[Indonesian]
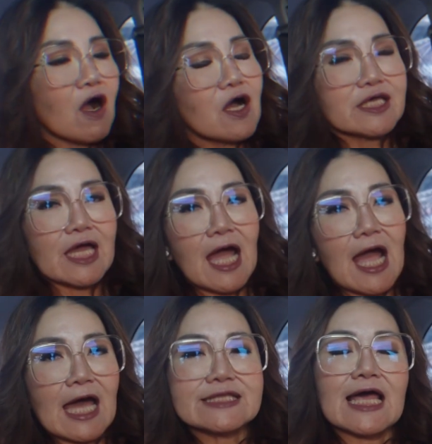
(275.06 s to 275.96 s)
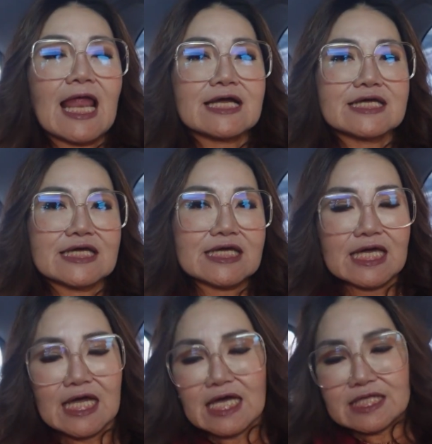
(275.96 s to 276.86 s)
oh iya ada lagi
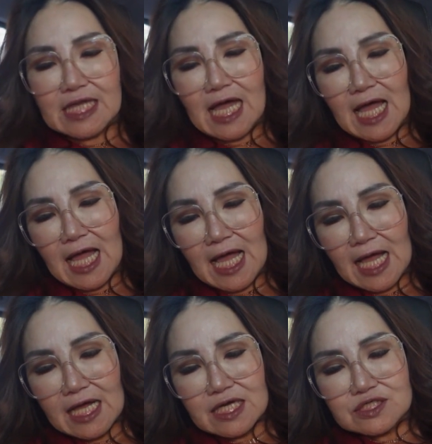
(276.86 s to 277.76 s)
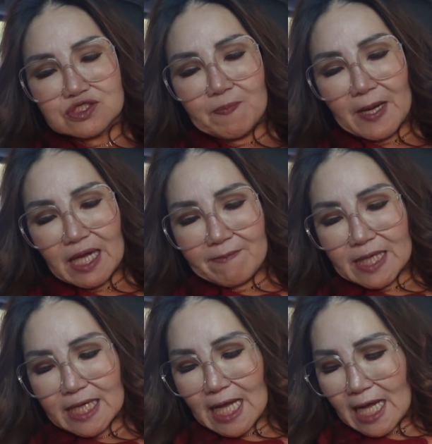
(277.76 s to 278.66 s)
nah supaya
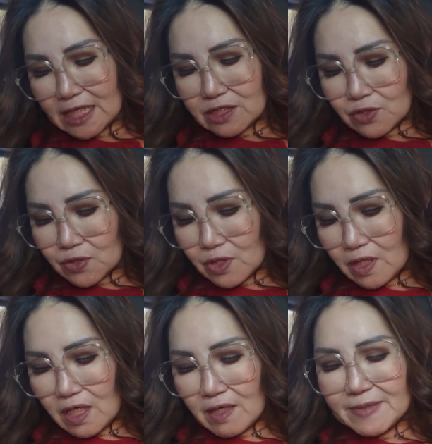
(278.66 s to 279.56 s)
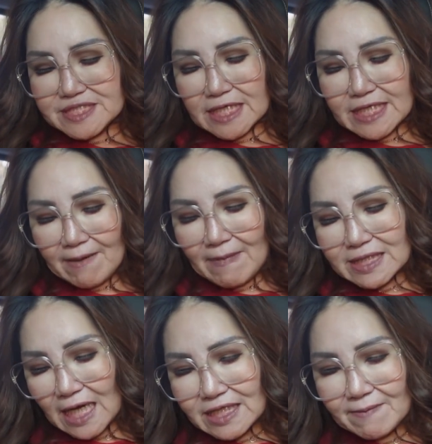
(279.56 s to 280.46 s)
mereka itu uh, bisa nyaman
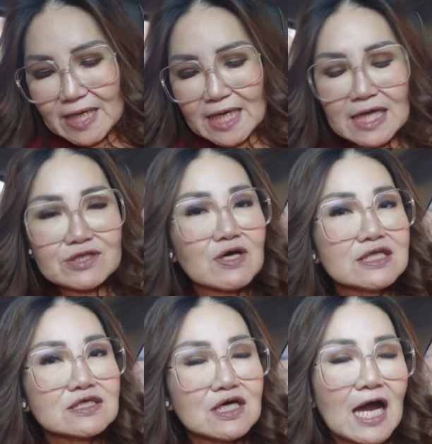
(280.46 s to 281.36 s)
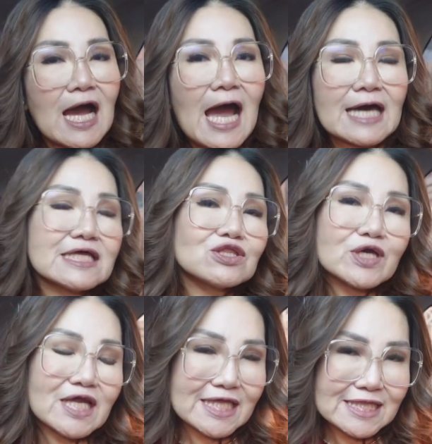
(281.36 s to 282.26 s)
karena mereka itu kan uh, ada
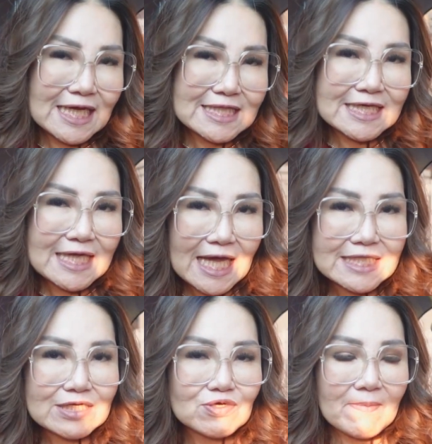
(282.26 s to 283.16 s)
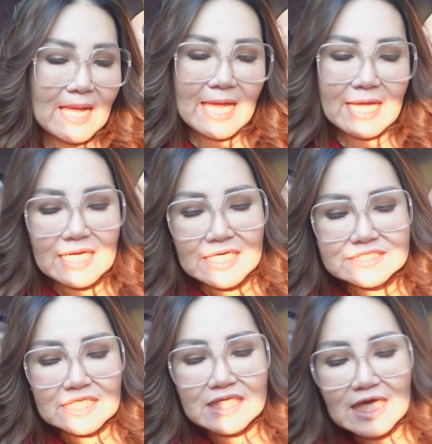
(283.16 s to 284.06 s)
toilet trainingnya di rumah
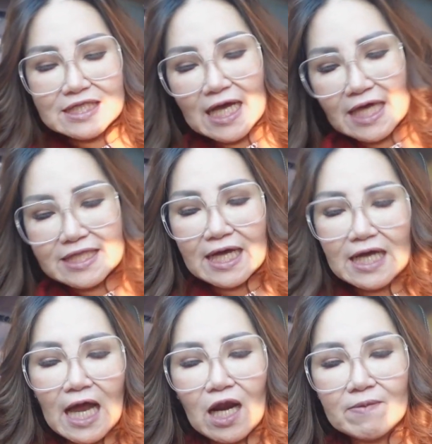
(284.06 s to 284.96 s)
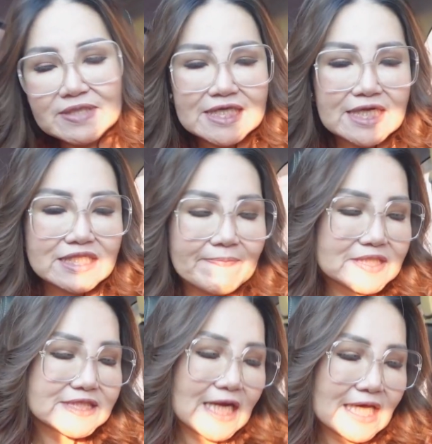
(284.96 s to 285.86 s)
jadi kadang-kadang kalau misalnya di
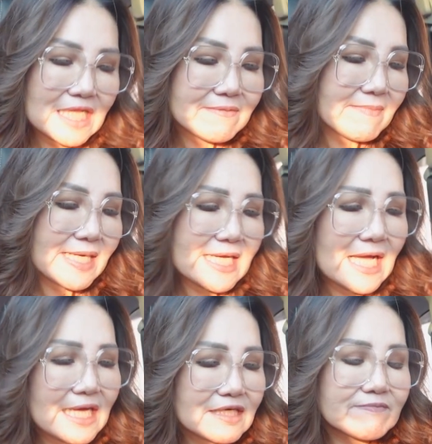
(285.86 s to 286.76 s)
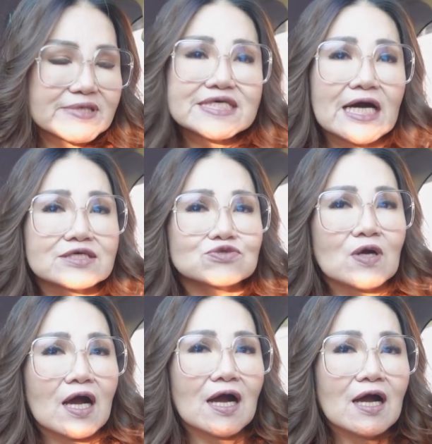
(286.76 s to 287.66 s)
perjalanan mereka bisa
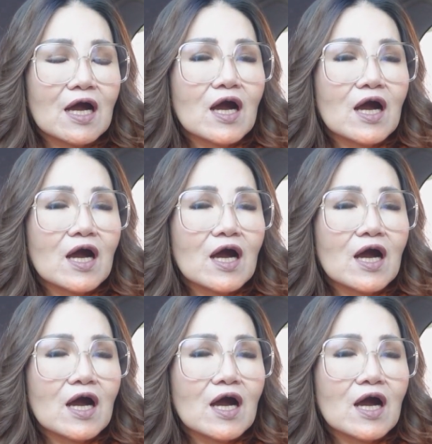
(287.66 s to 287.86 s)
suka